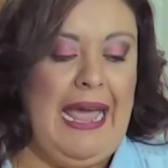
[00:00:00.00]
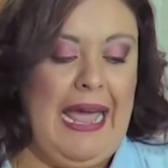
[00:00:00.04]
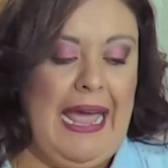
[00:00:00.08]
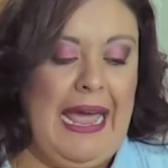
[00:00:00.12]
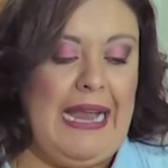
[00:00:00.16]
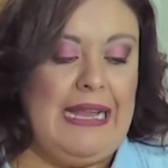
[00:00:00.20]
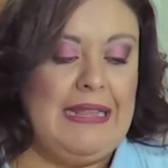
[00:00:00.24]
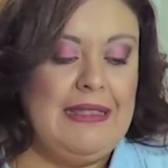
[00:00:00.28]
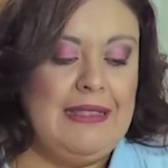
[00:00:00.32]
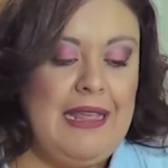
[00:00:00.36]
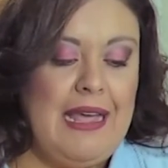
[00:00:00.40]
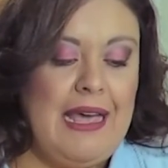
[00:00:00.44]

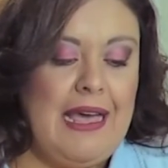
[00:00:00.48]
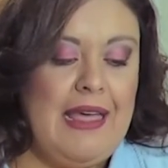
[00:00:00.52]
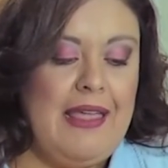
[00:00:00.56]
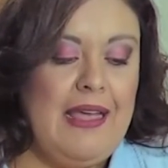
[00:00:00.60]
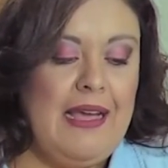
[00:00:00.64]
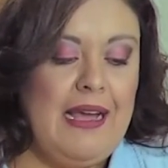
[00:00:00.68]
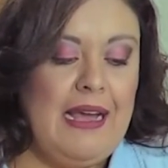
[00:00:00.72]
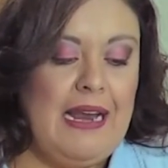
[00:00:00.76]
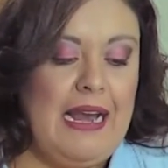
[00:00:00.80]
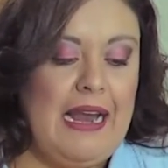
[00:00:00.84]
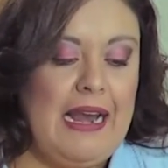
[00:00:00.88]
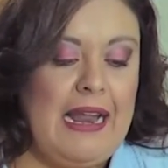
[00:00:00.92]
Él te ha
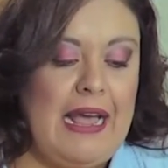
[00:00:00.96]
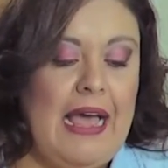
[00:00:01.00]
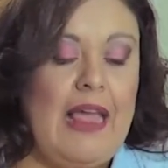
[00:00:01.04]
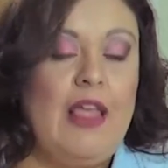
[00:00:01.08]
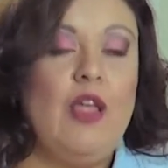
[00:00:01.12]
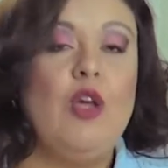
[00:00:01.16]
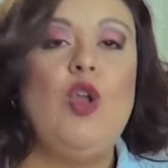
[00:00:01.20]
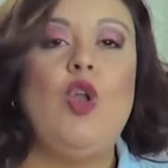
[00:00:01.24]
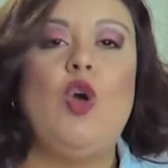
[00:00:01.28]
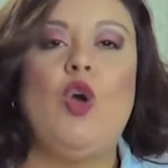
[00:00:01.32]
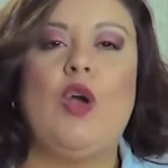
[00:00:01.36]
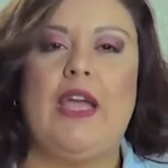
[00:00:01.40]

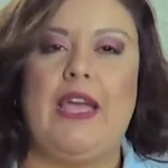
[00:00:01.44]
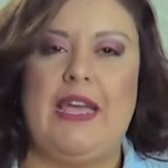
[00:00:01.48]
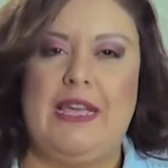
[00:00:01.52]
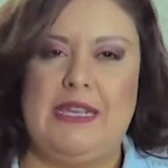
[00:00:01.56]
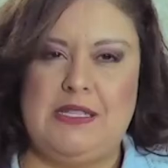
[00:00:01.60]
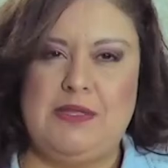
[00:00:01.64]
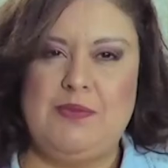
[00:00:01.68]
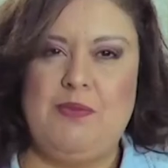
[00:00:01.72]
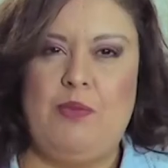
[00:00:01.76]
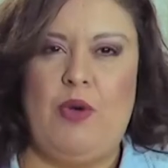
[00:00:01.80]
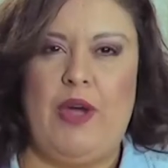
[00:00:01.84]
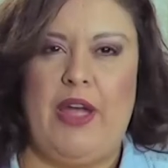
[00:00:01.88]
declarado lo que
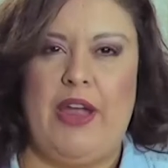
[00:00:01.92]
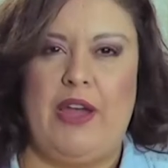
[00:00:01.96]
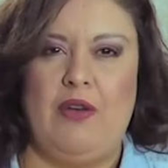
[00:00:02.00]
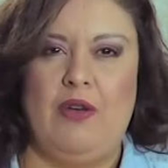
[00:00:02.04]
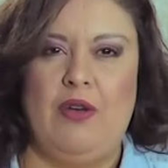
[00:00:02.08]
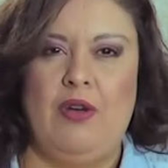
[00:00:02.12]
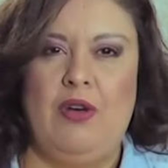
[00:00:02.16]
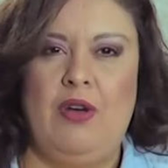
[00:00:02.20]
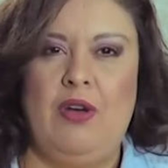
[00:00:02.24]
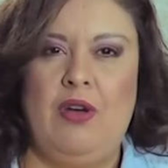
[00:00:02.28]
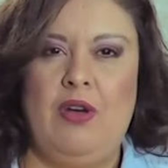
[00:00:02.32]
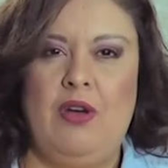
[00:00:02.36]
es
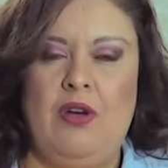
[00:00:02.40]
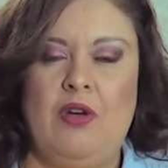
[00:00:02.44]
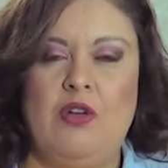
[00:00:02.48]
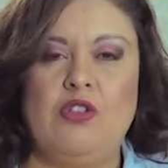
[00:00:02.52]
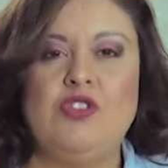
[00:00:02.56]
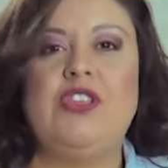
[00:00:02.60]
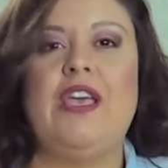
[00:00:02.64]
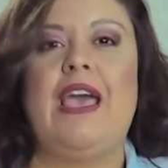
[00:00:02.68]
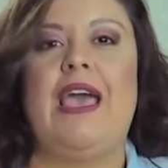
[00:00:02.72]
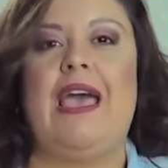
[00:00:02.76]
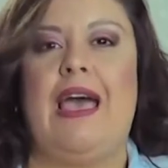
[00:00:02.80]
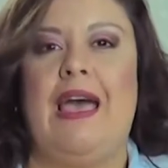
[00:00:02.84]
bueno.
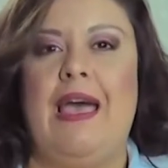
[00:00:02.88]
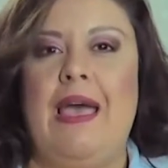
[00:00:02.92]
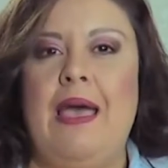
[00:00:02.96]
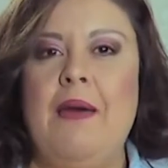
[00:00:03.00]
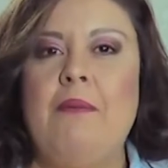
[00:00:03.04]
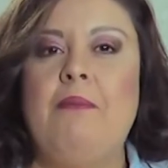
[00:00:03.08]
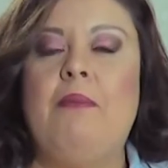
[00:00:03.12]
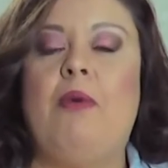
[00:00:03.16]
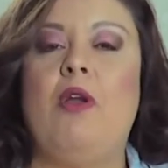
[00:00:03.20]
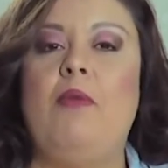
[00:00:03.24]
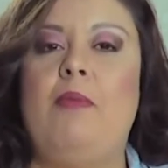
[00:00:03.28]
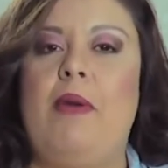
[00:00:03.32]
O sea,
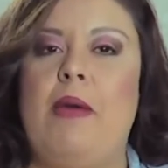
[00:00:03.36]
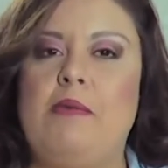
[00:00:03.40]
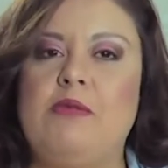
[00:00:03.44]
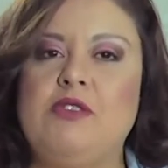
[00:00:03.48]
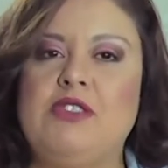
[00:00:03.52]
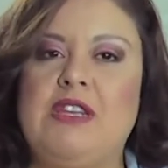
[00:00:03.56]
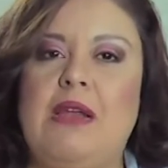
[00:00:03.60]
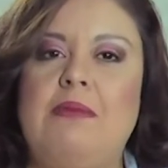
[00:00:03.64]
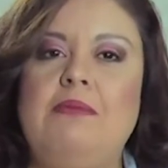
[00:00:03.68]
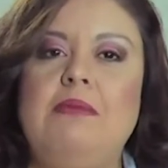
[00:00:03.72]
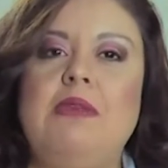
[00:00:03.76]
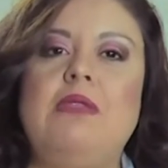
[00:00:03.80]

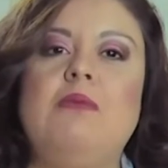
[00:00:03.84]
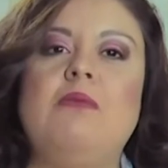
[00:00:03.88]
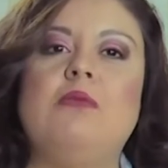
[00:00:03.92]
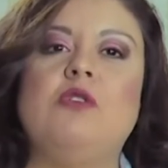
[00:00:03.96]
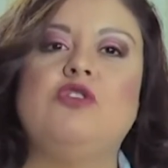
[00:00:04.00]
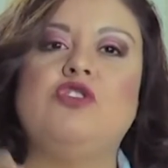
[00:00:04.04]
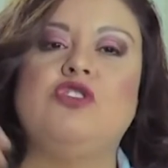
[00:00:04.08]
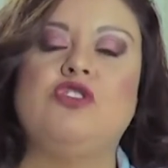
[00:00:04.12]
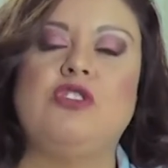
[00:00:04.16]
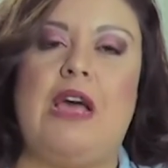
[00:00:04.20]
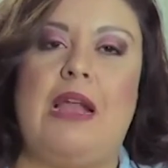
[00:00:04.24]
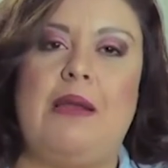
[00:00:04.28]
volvemos al
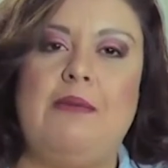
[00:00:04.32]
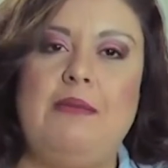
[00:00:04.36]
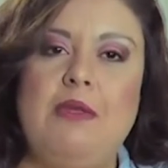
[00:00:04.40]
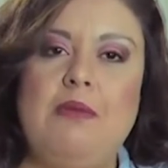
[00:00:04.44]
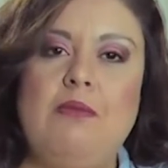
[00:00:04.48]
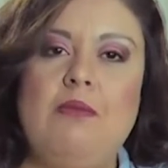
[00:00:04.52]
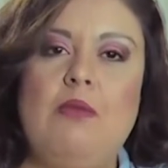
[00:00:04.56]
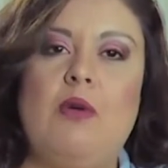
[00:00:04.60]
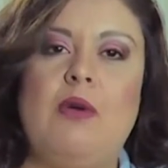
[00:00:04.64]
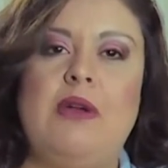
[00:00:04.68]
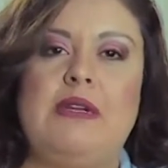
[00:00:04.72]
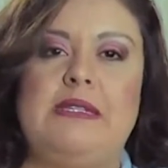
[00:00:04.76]
mismo, al
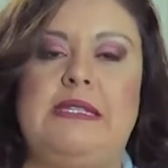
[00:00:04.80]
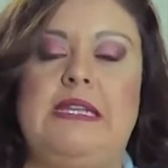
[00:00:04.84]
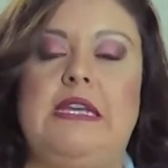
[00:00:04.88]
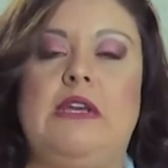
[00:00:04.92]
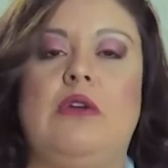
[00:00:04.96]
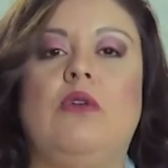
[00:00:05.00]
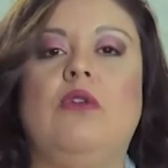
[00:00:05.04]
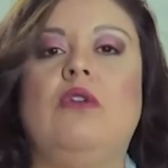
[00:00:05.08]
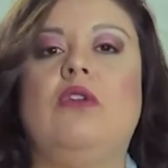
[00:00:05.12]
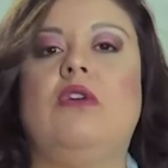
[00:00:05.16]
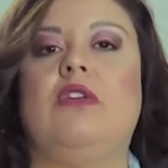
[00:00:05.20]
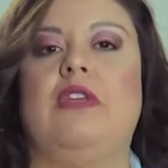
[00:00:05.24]
mismo
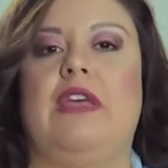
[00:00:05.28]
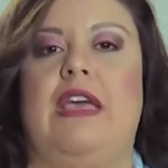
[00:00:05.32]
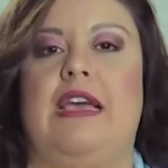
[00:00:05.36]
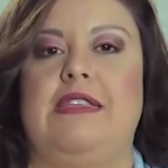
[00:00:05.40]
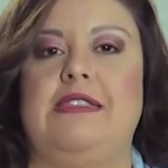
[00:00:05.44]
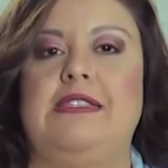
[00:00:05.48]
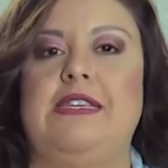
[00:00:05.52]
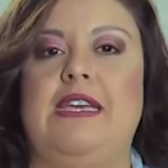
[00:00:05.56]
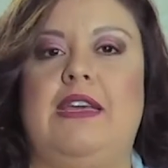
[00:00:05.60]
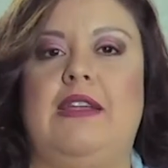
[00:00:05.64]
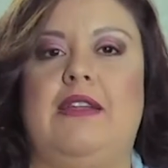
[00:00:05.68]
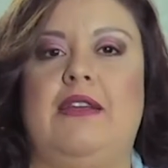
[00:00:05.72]
versículo de
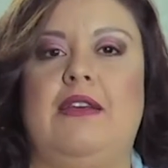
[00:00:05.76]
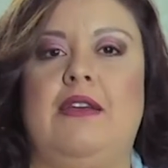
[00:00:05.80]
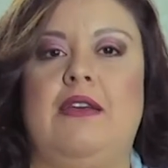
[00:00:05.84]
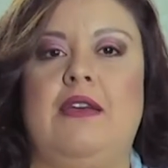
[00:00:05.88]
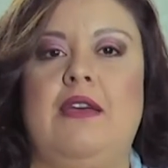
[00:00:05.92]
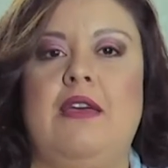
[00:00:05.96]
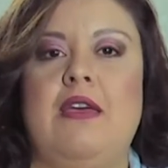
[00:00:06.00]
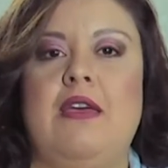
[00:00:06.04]
ayer.